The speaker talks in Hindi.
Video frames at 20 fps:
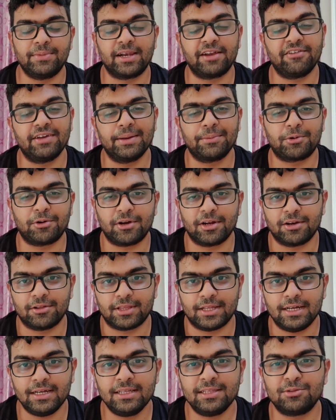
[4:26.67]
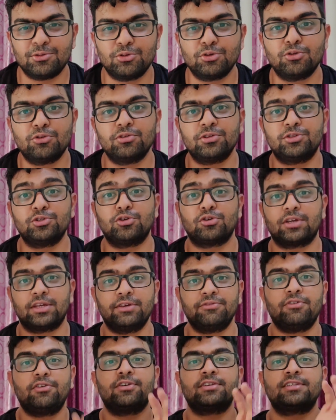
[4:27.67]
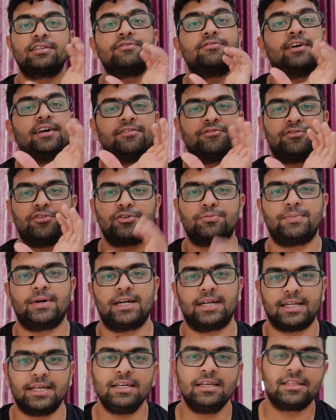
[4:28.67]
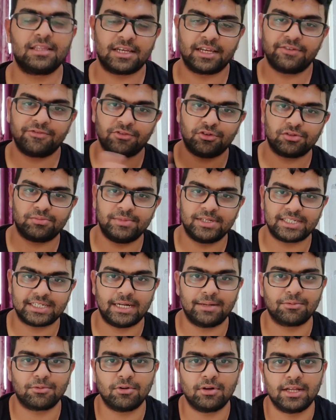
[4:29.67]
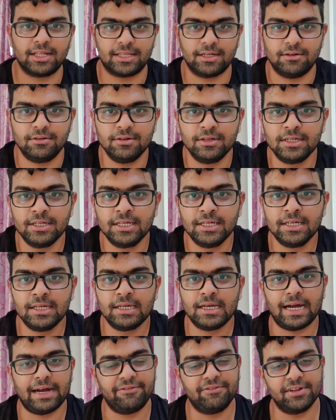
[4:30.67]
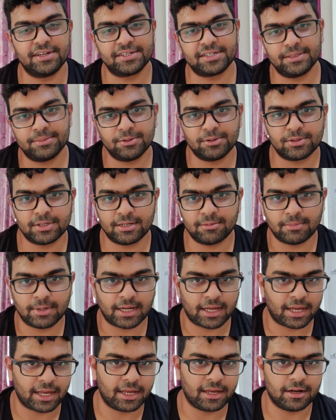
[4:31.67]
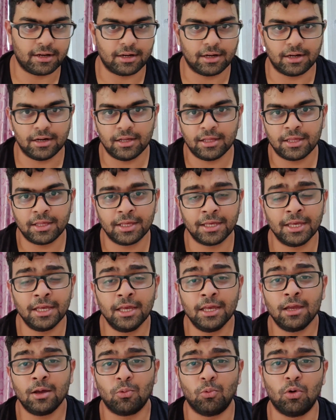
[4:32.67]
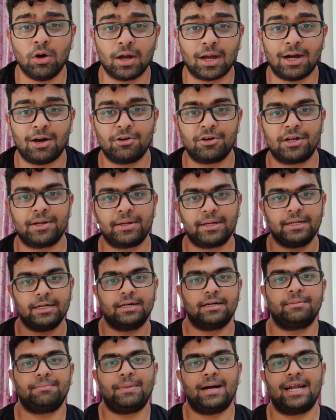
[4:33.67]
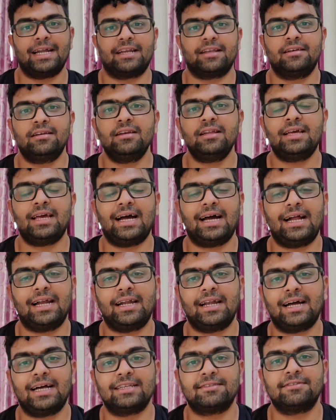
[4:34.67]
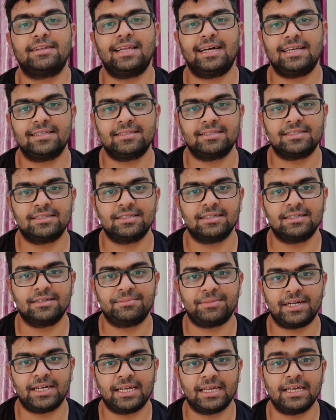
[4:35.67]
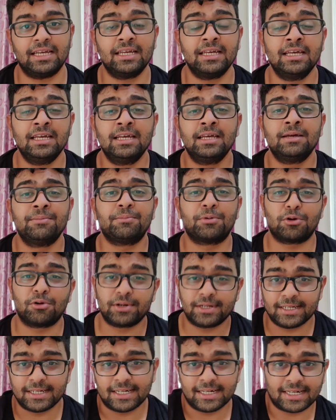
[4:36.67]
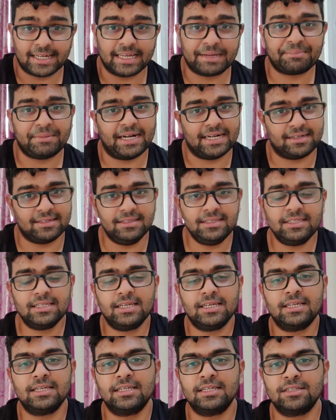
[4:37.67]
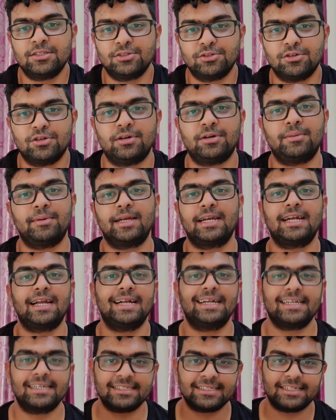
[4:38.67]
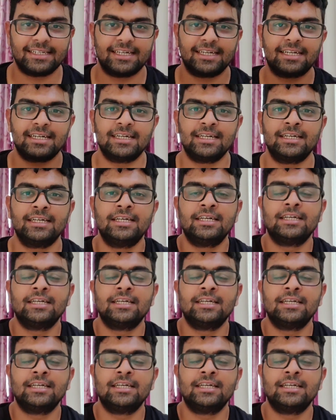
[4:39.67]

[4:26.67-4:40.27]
मेरा वे प्रोटीन होता है तो जो कि वो सिर्फ वन फोर्थ पार्ट है थ्री फोर्थ मैं शाम को लेता हूँ आई हैव डिस्ट्रीब्यूटेड माई वर्कआउट पैटर्न एंड एज वेल एज माई प्रोटीन इनटेक पैटर्न सो हमारी डाइटेशन है